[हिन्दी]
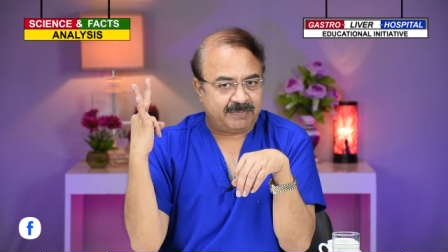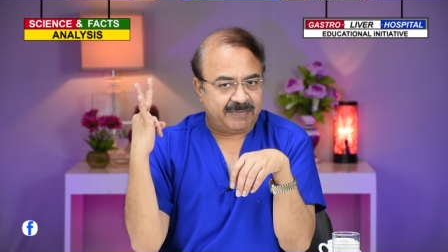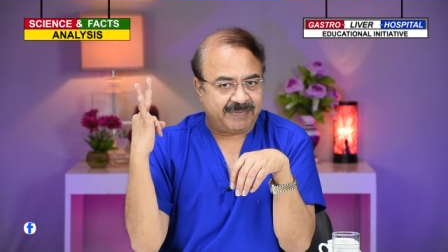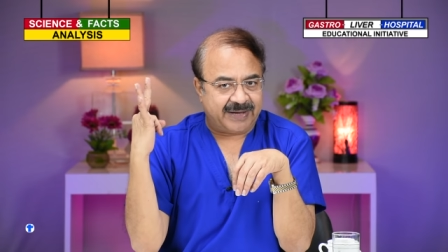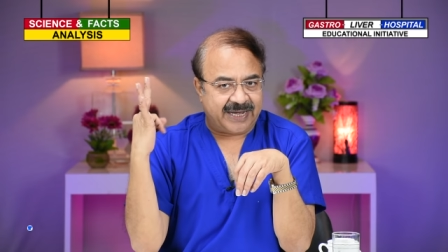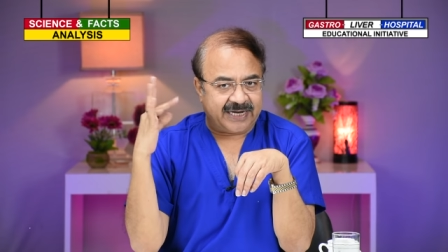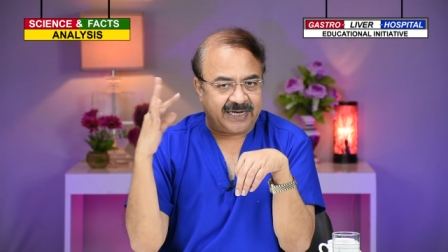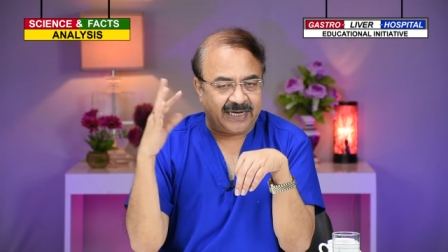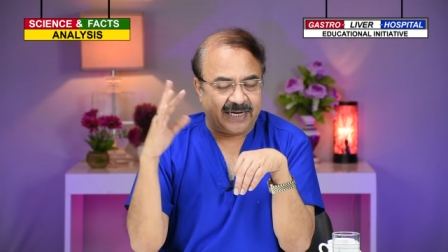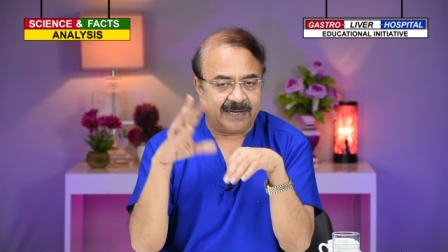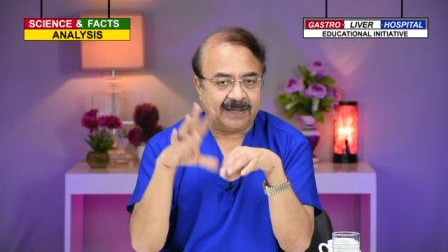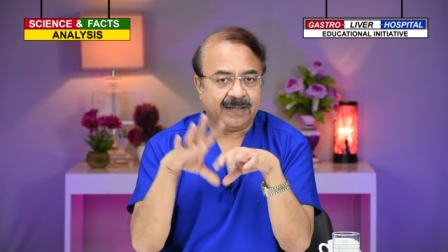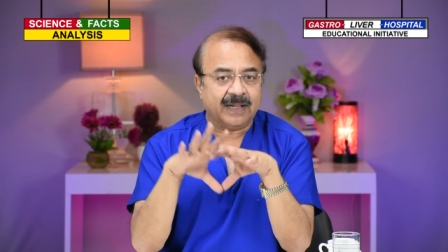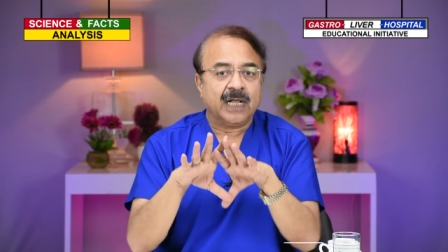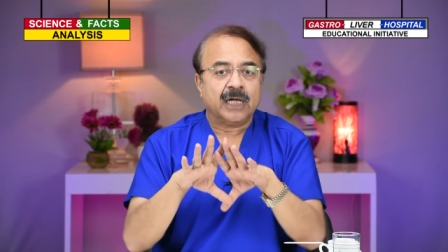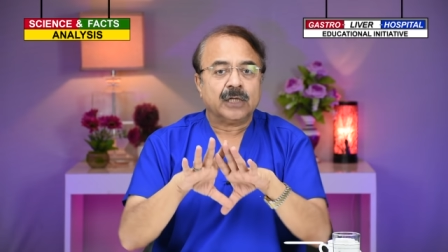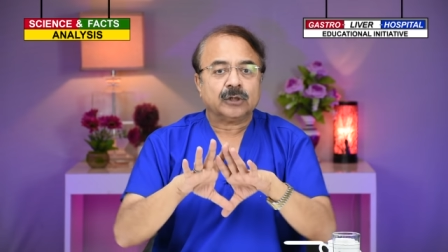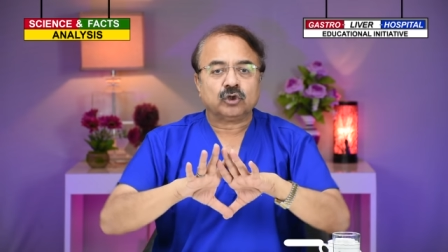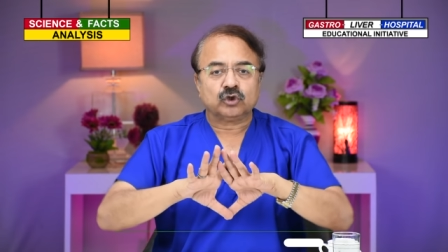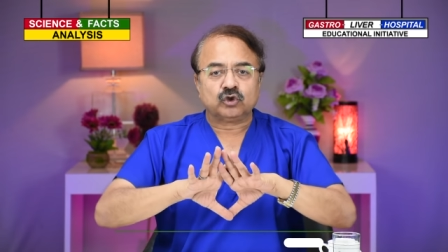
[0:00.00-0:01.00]
बीमारी है
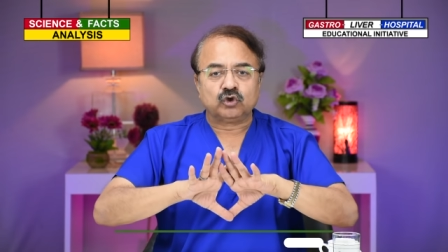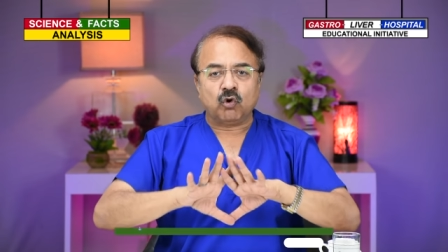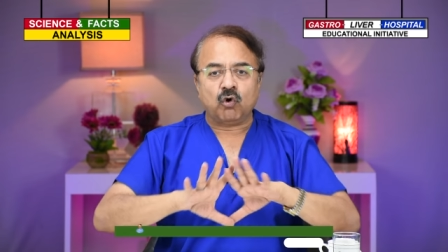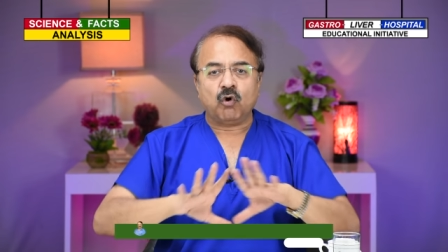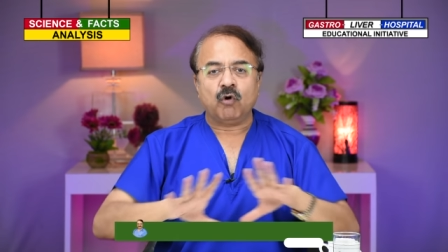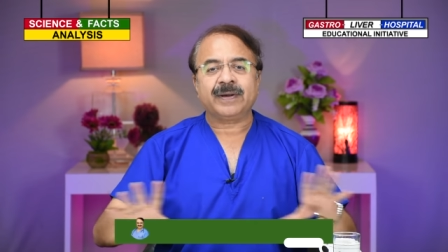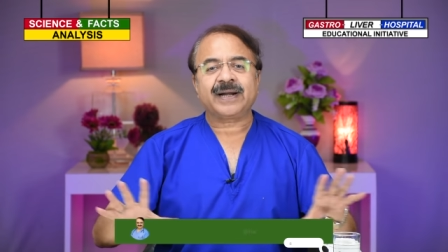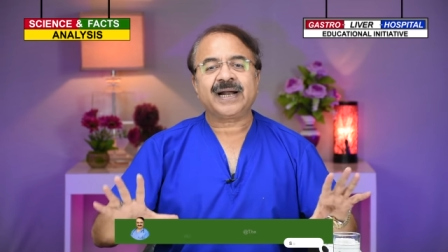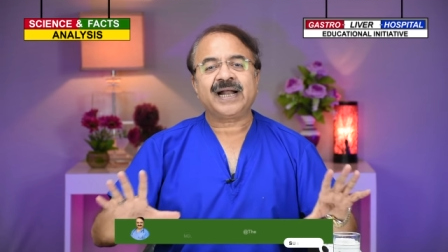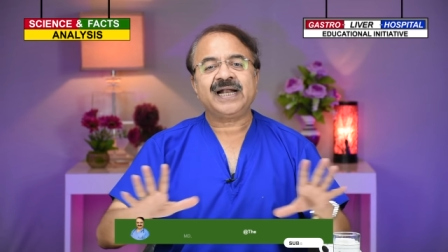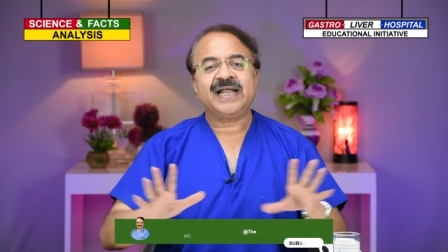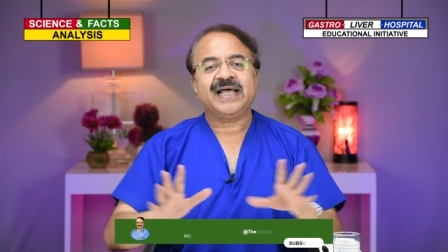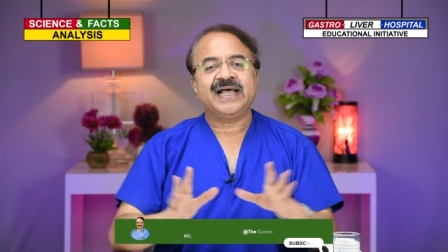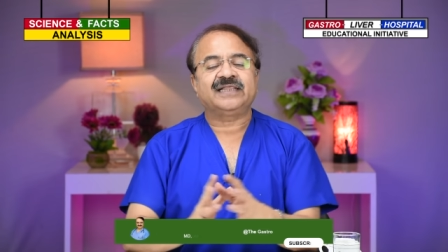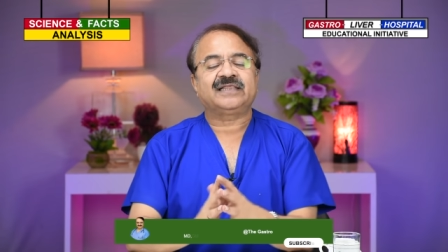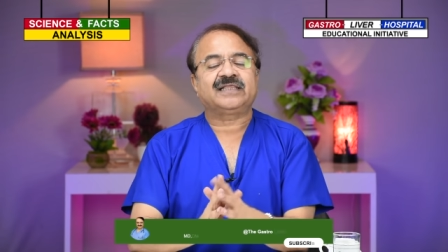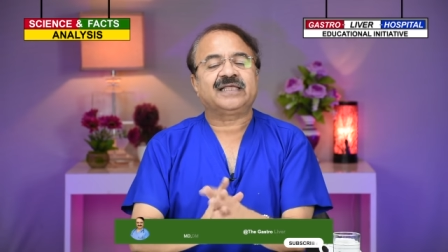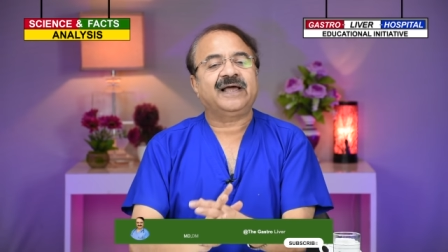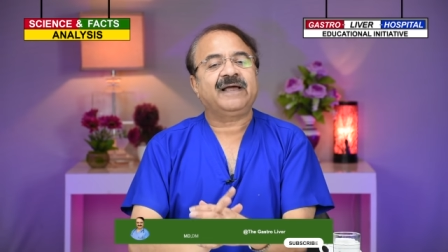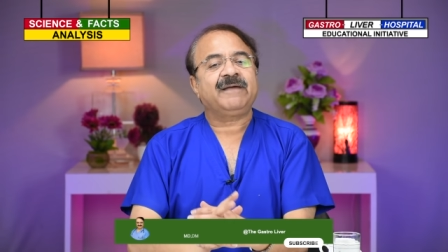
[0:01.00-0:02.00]
तो जो ओवरऑल
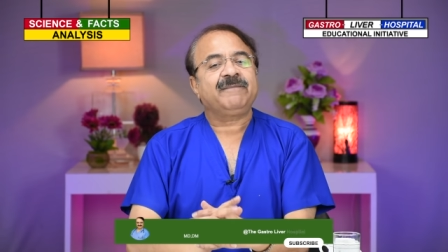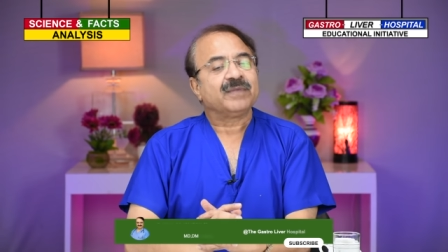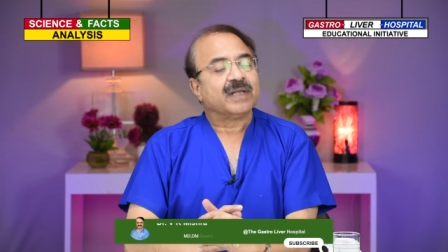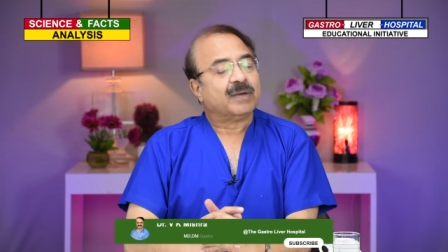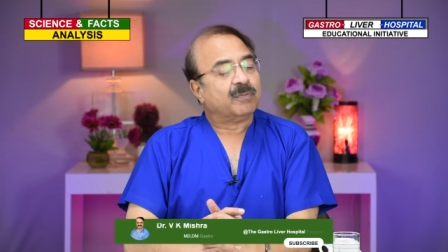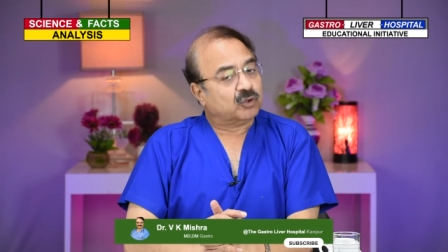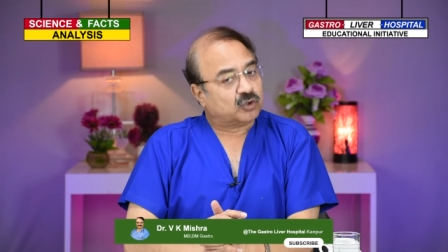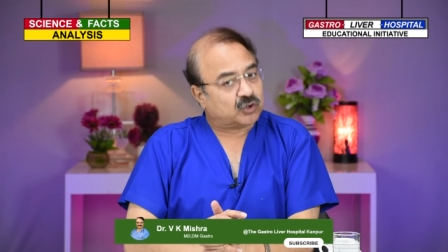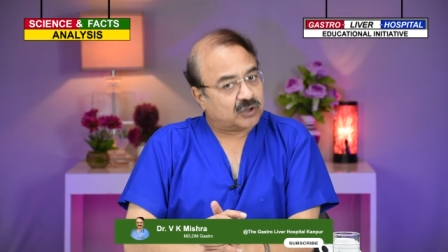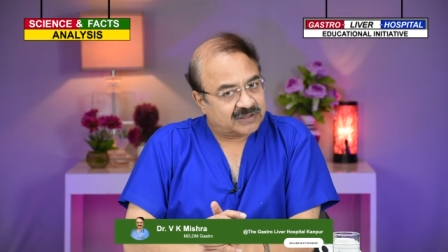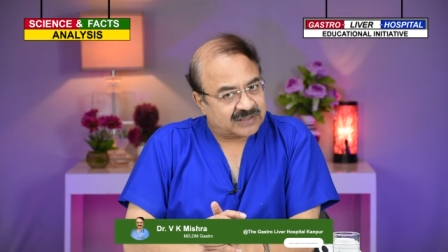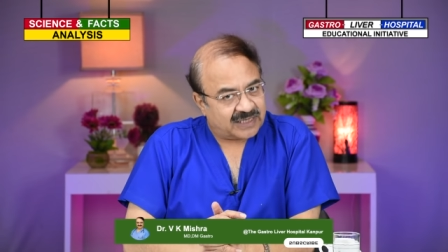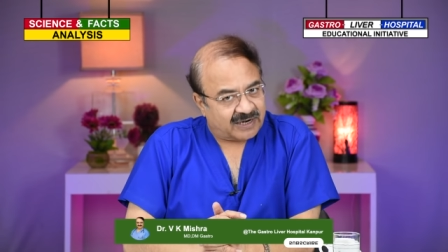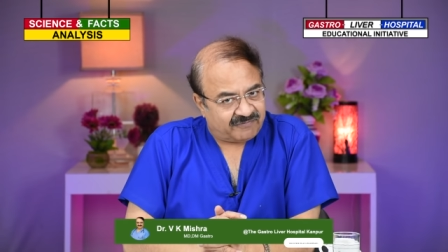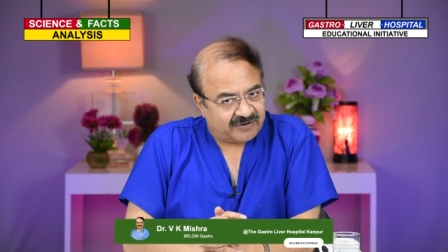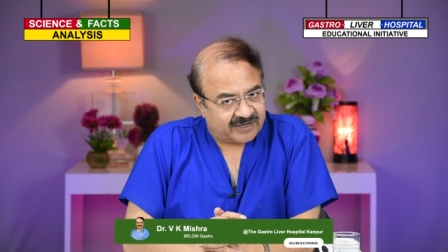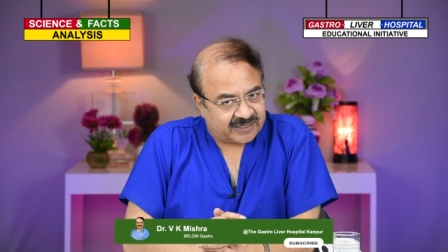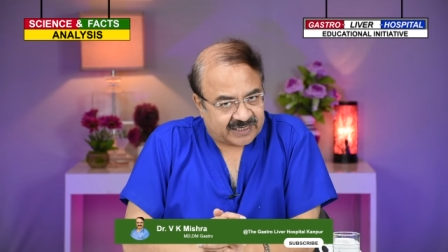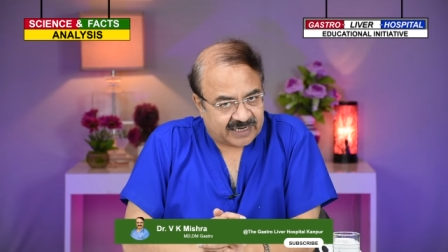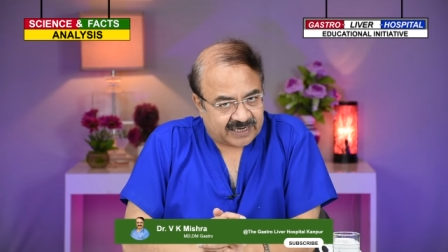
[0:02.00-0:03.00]
हेल्थ है वो तीसरा
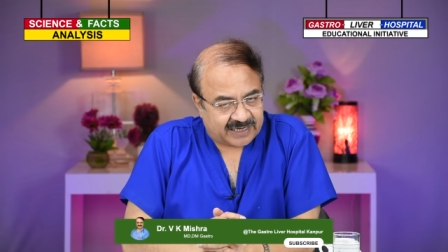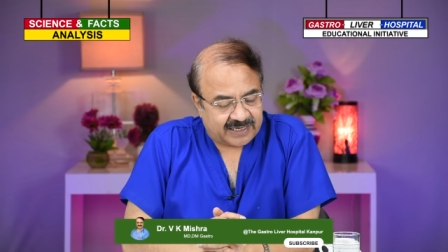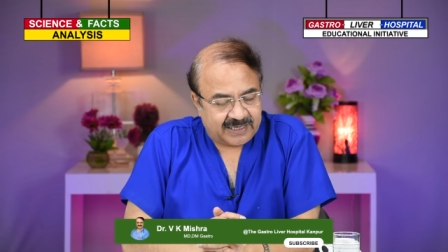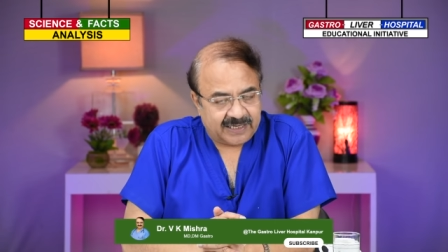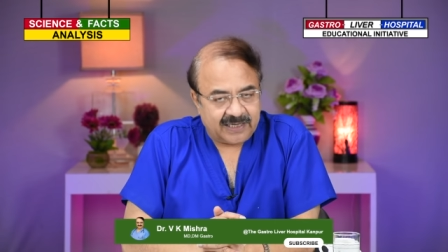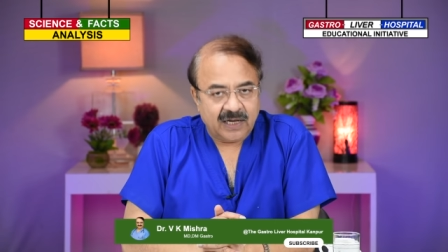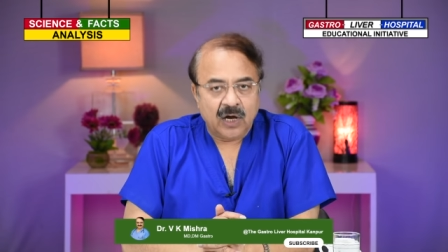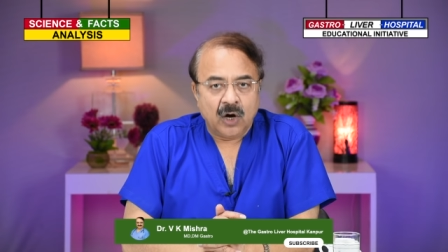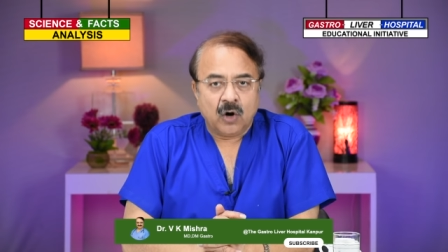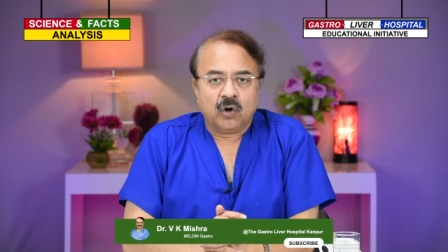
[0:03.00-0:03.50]
फैक्टर है